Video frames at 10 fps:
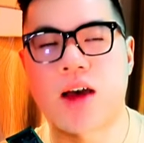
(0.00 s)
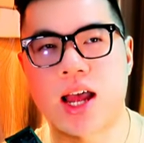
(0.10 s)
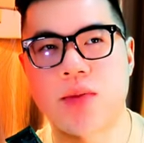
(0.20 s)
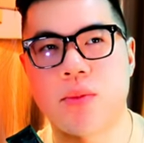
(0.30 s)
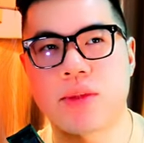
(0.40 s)
và
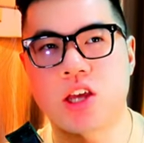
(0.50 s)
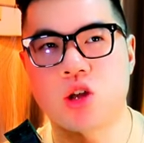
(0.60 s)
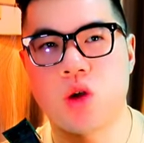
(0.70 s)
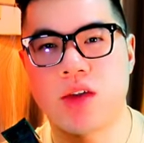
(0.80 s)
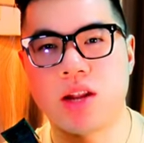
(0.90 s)
khi mà mình
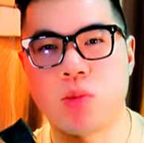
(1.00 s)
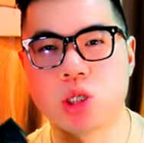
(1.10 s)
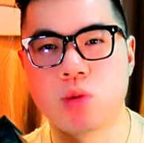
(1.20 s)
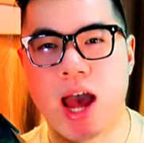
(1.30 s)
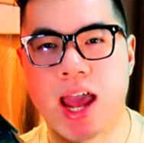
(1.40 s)
trò chuyện với là
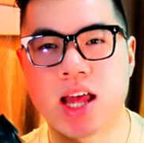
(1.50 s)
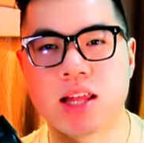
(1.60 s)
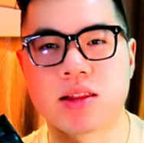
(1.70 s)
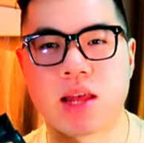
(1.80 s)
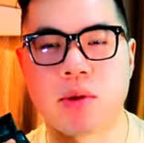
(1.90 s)
một số bạn á,
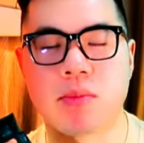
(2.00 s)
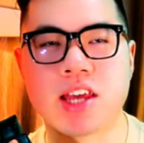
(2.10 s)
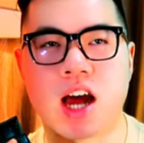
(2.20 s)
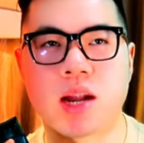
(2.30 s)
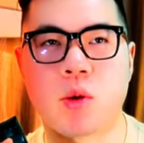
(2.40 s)
thì mình mới
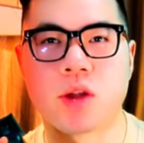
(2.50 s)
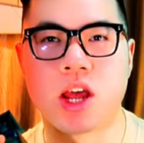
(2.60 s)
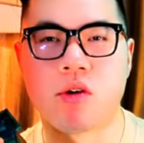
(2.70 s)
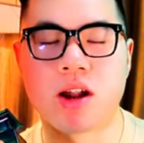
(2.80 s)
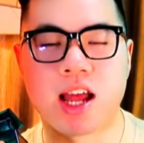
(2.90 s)
nhận ra một
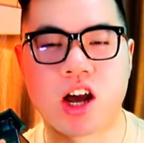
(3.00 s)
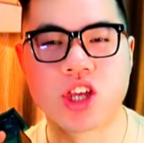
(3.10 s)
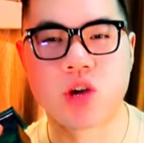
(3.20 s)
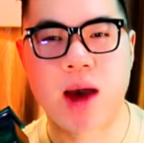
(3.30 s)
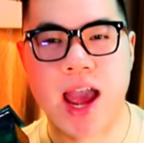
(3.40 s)
điều á, là có
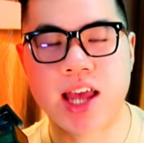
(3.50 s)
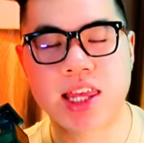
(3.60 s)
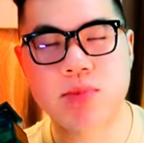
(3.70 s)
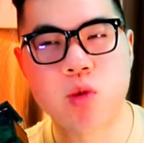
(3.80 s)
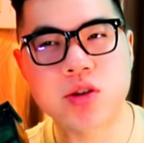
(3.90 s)
nhiều bạn á,
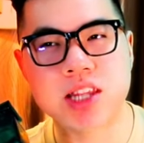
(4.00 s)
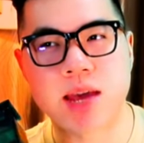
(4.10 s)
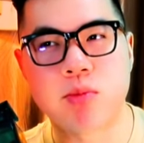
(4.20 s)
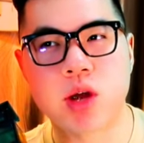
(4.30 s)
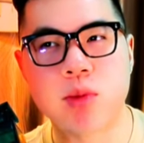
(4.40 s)
chỉ muốn
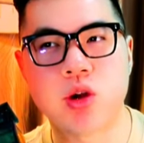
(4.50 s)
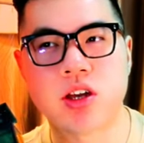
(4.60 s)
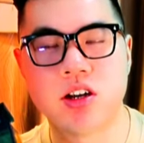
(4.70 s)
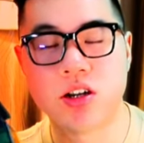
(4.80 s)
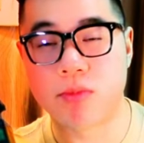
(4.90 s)
tìm một cái mùi
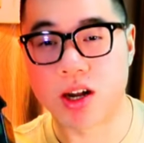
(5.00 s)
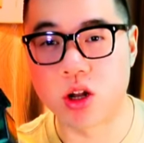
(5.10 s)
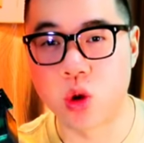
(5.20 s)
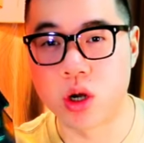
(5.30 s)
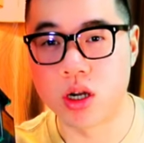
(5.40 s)
hương mà nó
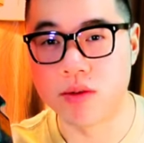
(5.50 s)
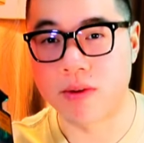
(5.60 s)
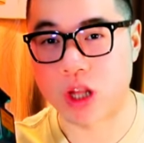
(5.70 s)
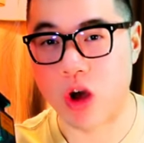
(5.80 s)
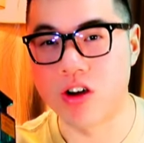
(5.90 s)
lưu hương
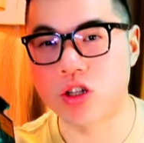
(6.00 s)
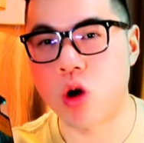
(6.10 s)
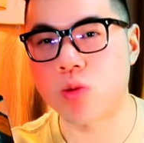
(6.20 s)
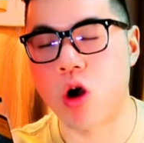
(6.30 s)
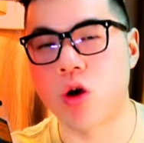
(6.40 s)
và tỏa hương
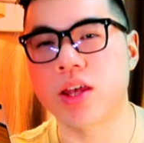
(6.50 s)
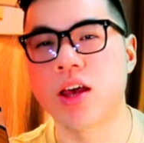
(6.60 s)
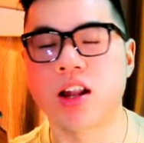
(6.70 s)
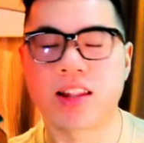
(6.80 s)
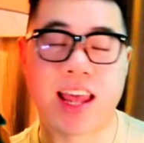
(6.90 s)
tốt thôi
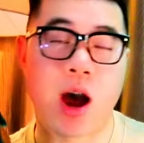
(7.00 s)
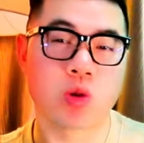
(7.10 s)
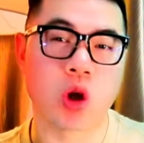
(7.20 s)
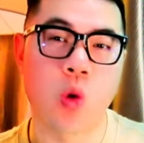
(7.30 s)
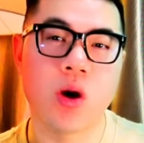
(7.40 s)
thì
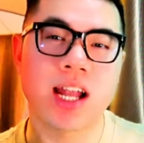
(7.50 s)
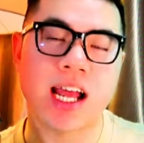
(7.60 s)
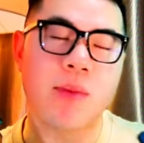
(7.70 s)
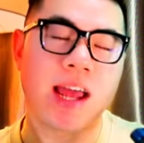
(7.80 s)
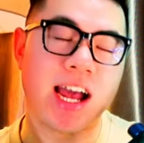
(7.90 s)
auto á, là
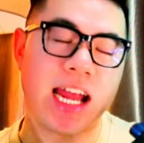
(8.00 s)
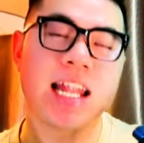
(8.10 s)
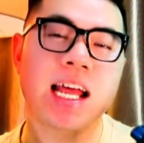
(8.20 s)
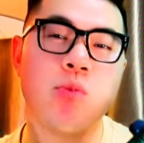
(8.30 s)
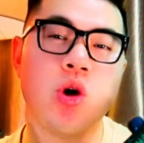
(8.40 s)
các bạn nghĩ
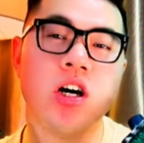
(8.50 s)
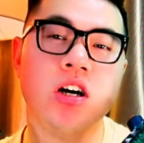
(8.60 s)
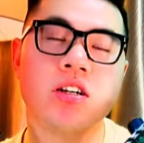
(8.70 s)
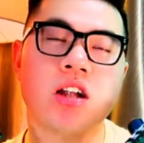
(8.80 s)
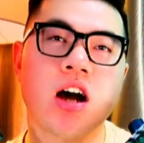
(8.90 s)
là cái mùi
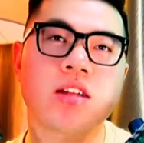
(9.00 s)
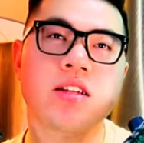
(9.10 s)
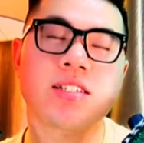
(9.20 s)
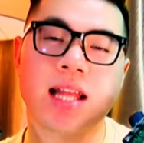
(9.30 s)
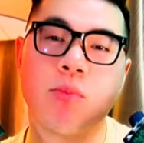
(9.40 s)
hương đó
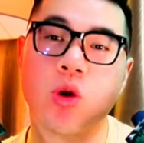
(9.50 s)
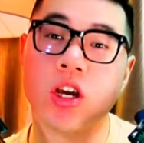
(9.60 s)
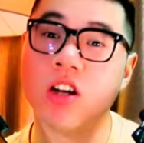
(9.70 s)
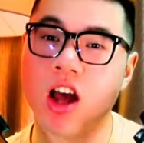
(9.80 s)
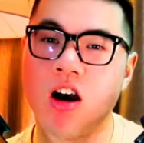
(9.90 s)
nó sẽ là mùi
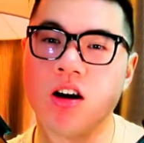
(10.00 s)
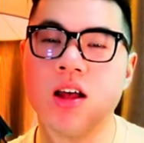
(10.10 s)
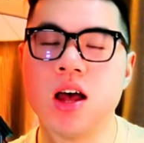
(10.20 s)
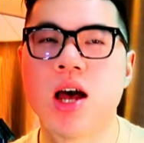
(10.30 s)
hương ngon